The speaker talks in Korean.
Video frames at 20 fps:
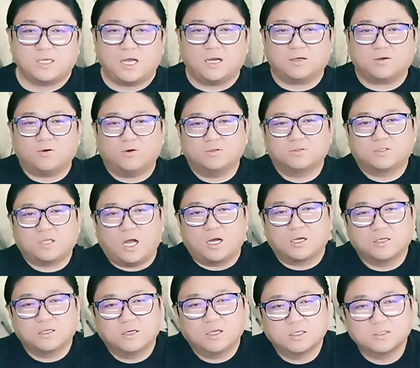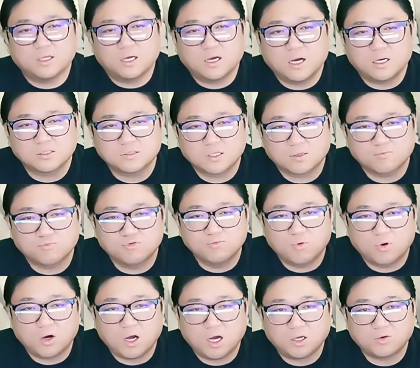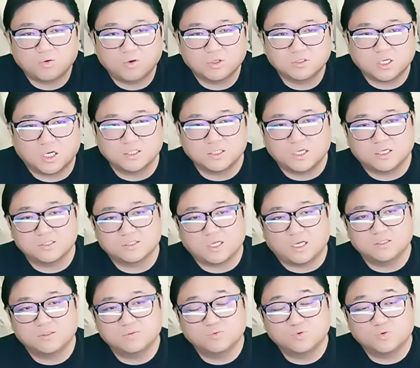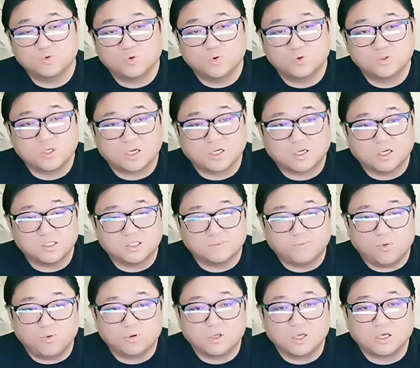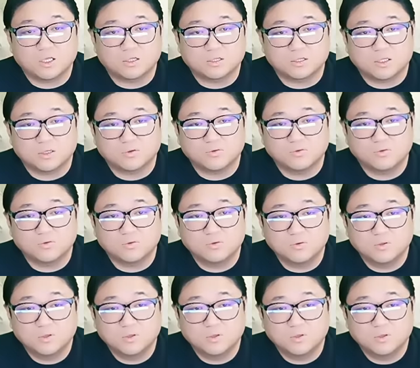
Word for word: 사건 당일 해당 학생 부모가 학교에 찾아와서 담임 교사까지 폭행했다고.